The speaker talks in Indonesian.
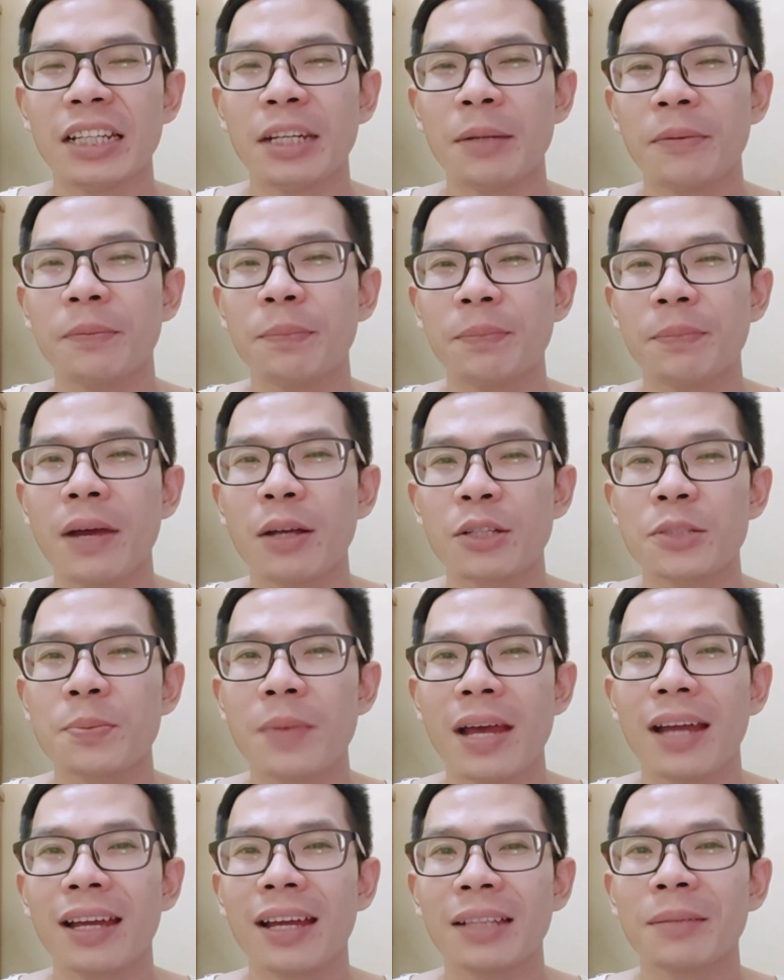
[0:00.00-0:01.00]
Nah, red jelly ini
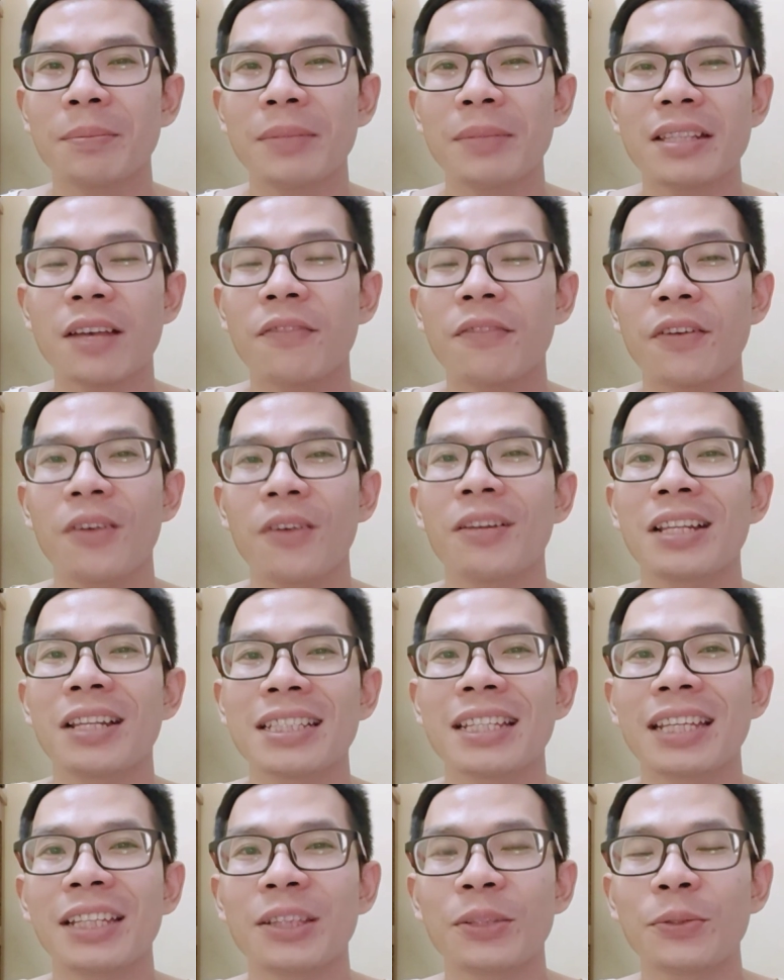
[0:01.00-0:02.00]
bagus banget,
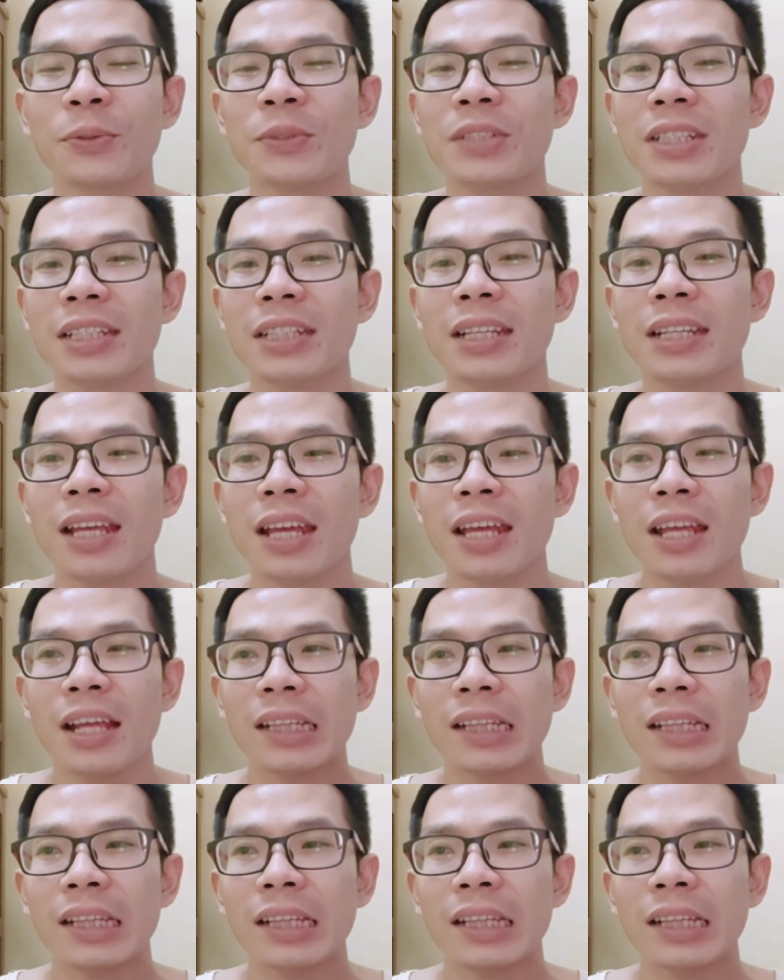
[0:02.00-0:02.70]
bisa flawless gitu.